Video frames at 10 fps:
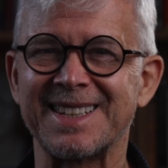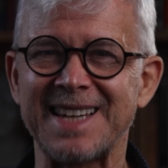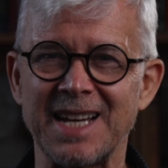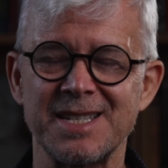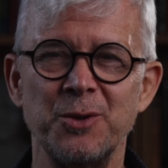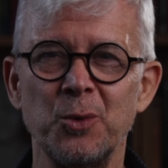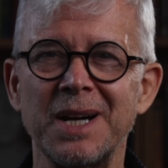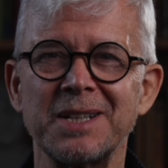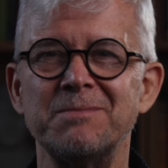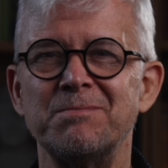Carsten
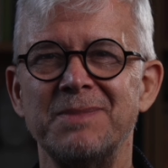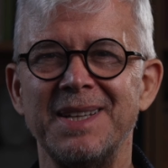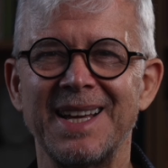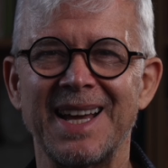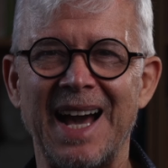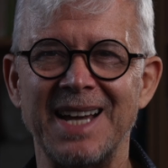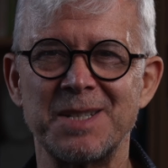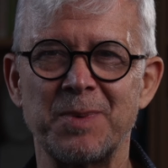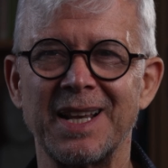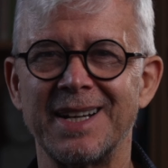Nowak,
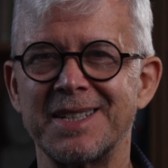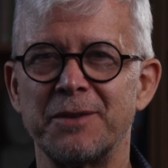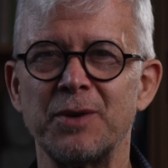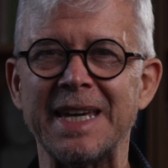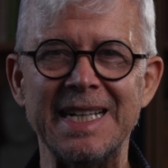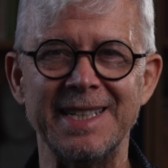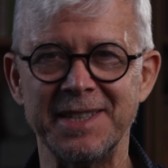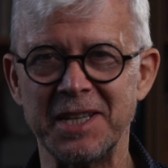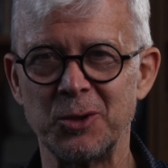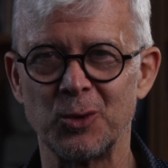Reisebegleiter für
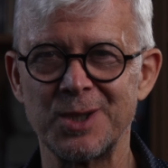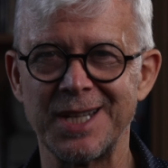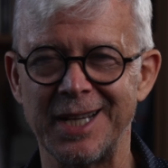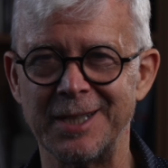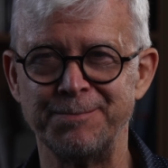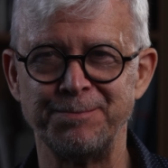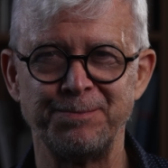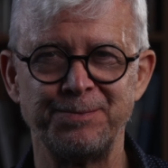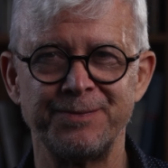Heldinnen und Helden.